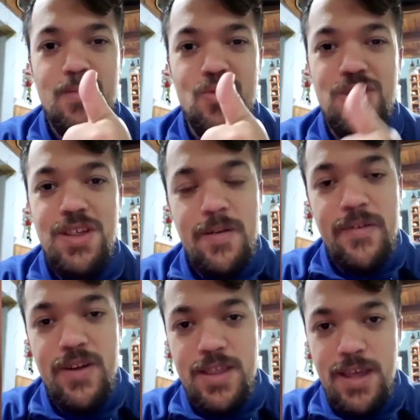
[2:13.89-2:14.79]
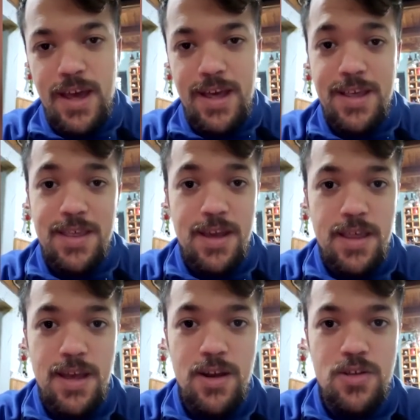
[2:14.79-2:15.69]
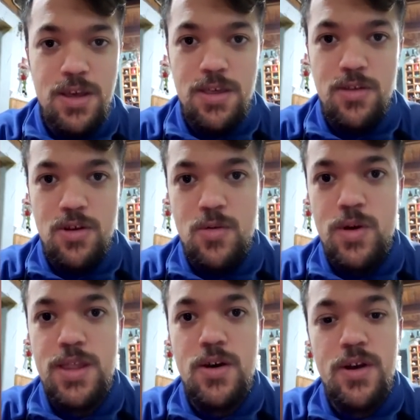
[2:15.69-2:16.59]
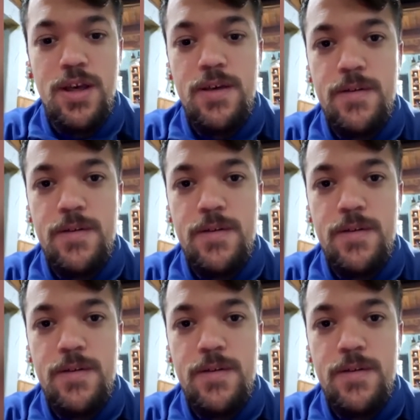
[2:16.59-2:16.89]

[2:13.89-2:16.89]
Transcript: Muchísimas felicidades y que sigan los éxitos como hasta ahora.